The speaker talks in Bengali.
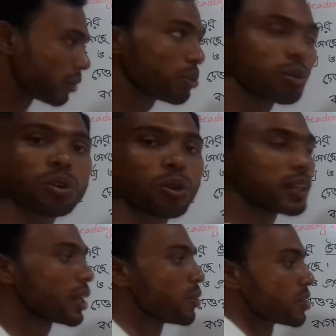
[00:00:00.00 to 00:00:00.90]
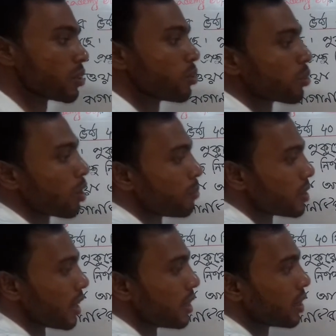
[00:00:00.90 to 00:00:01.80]
দৈর্ঘ্য কয়টা রয়েছে দৈর্ঘ্য
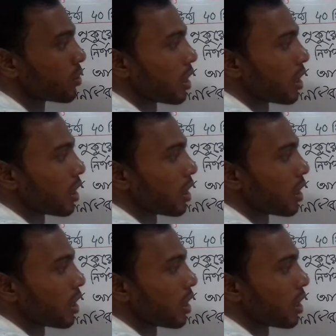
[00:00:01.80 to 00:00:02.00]
আমাদের এদিকেও